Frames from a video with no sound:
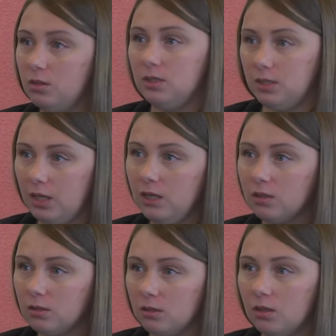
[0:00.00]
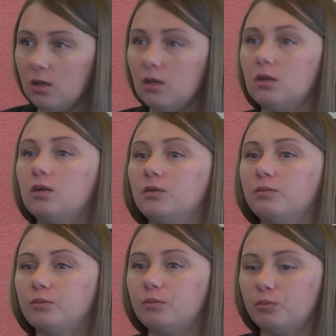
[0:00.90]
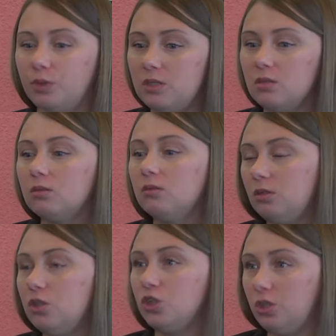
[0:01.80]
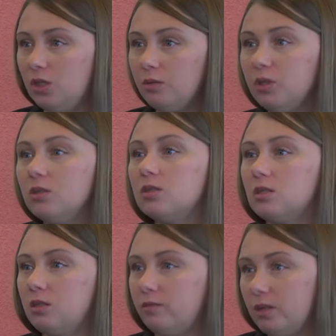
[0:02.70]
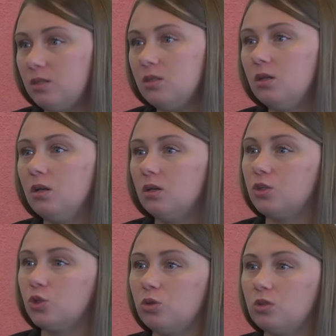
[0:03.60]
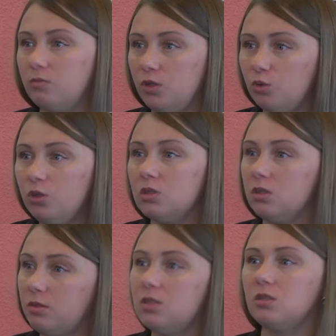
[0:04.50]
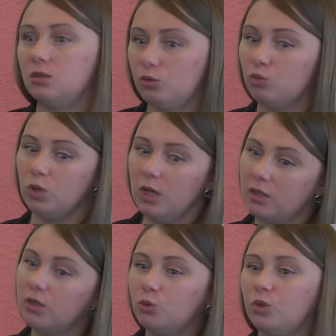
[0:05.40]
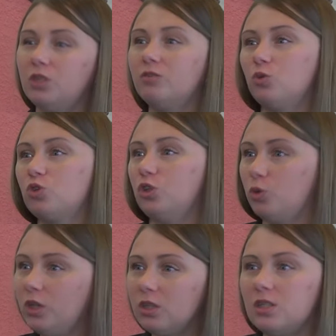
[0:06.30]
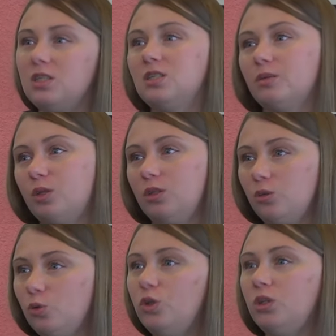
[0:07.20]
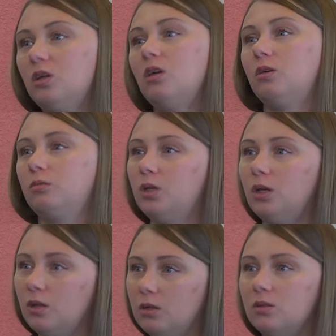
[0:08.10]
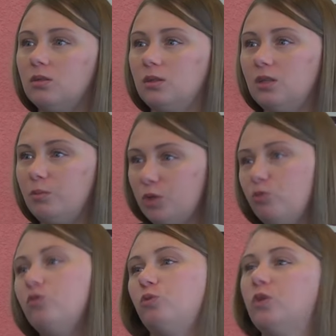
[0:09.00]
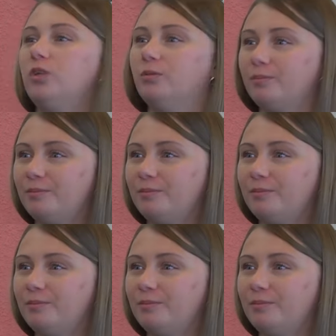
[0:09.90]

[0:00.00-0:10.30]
детей а, быть инженерами, создавать а, что-то свое и, соответственно, ну, конкурировать уже не только на российском рынке, но и на э, рынке мирового уровня.